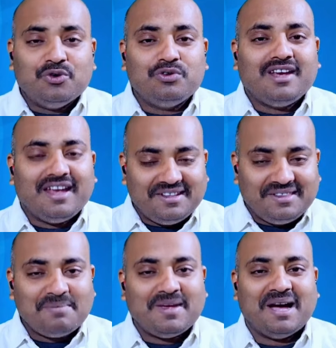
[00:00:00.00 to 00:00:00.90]
न्यूज
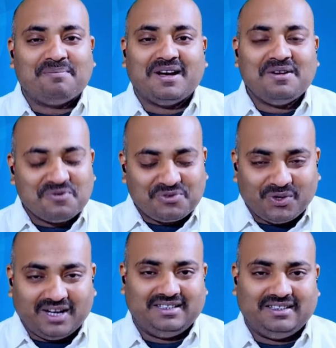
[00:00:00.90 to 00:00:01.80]
हिंदी में आपका
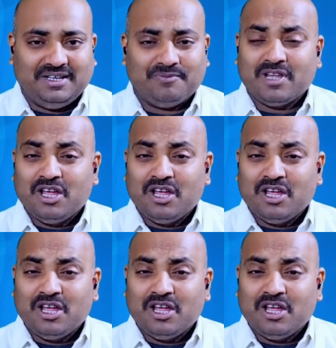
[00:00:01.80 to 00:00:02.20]
स्वागत है